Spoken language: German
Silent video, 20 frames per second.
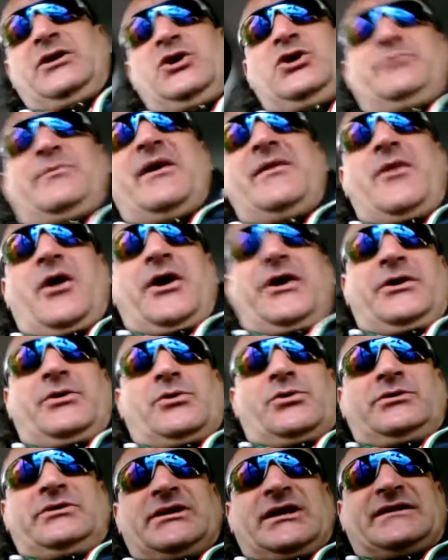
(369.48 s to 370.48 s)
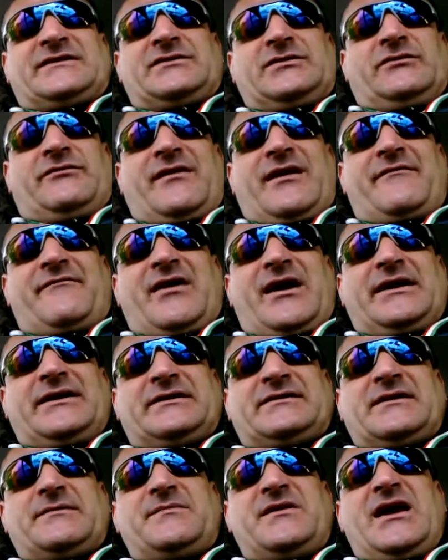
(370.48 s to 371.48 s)
über 900, so wann war
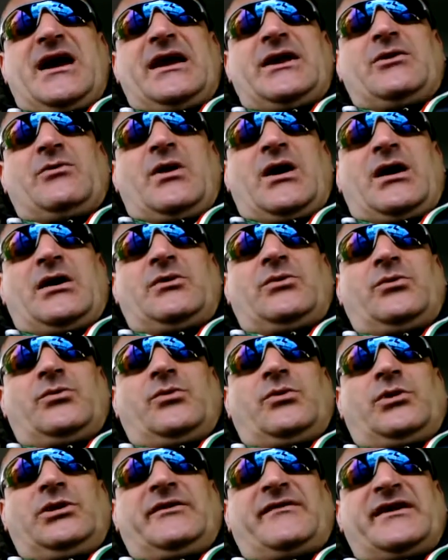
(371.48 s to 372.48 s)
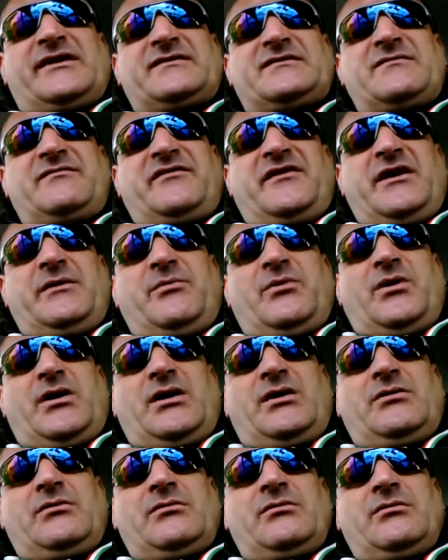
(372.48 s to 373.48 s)
das? Im Januar oder war das im Februar?